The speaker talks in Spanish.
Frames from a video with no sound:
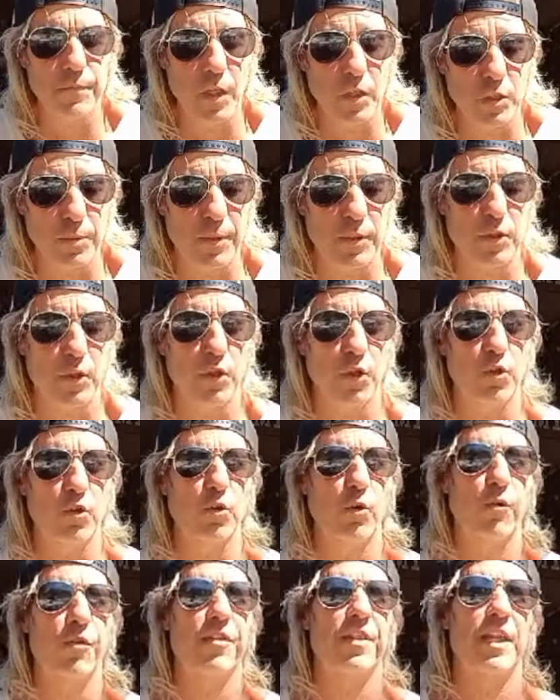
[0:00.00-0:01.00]
Sobre todo
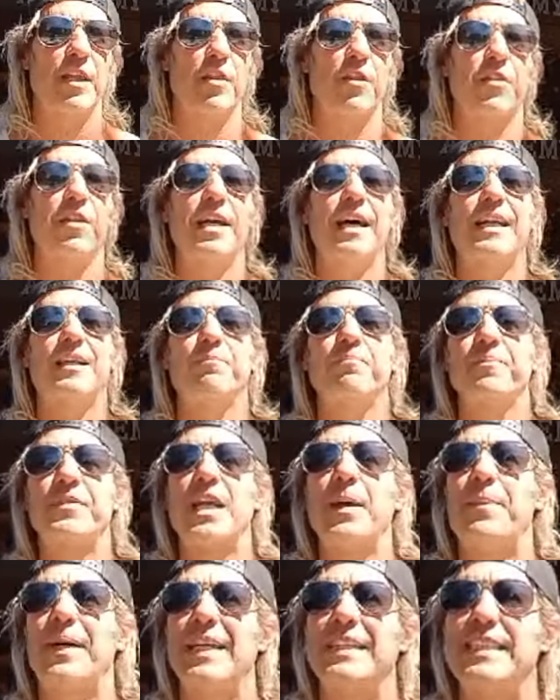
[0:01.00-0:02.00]
concienciar
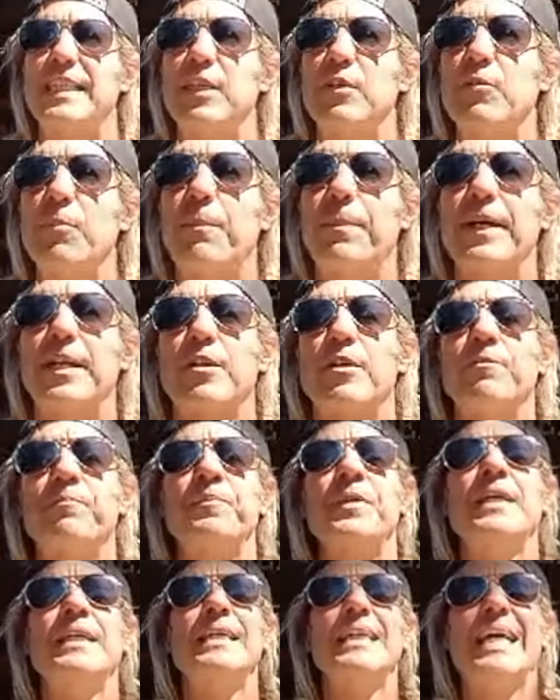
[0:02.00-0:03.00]
que para tener un perro
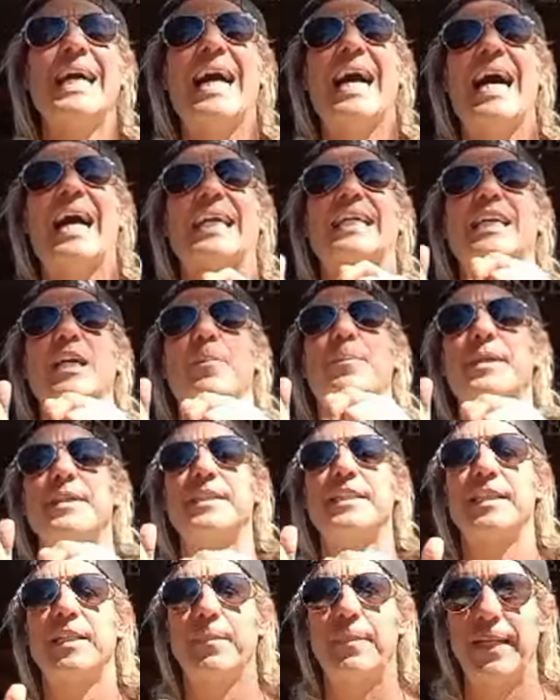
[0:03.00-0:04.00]
hay que
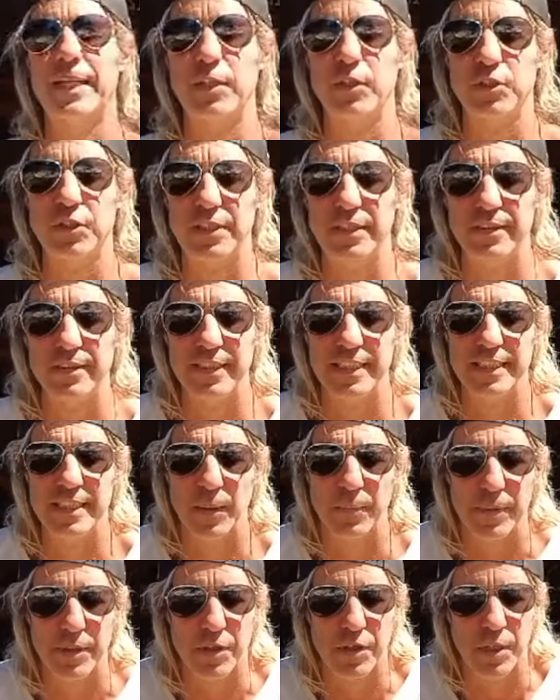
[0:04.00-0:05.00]
aprender de perros desde
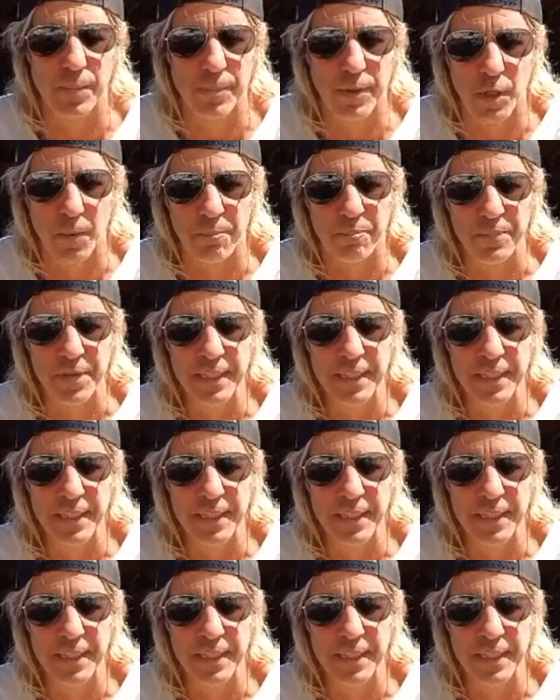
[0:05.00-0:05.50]
el principio.